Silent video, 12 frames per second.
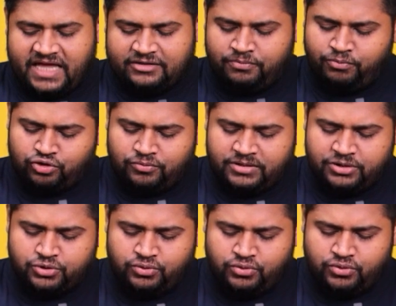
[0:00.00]
একদম প্রথম
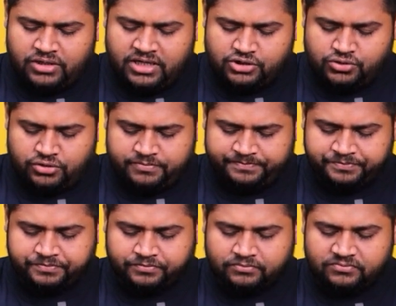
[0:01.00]
থেকে শুরু করি আসো
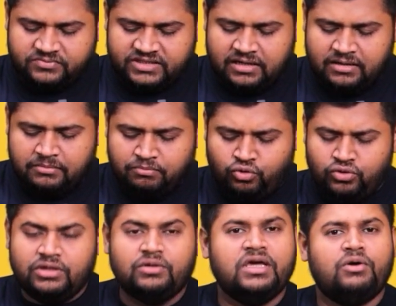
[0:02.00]
মুড
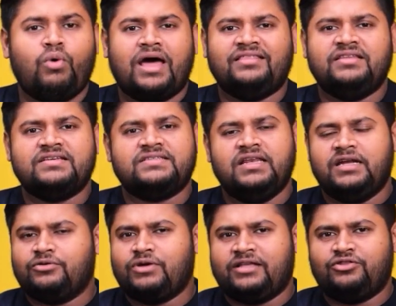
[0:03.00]
দিয়ে ওয়ান দিয়ে
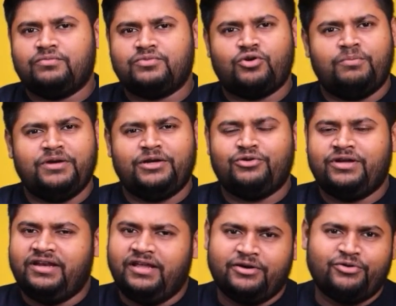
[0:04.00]
সিলেক্ট একদম কমপ্লিট
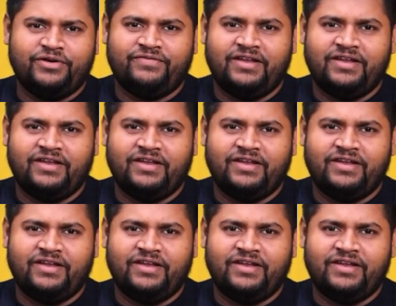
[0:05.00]
ক্লিয়ার করে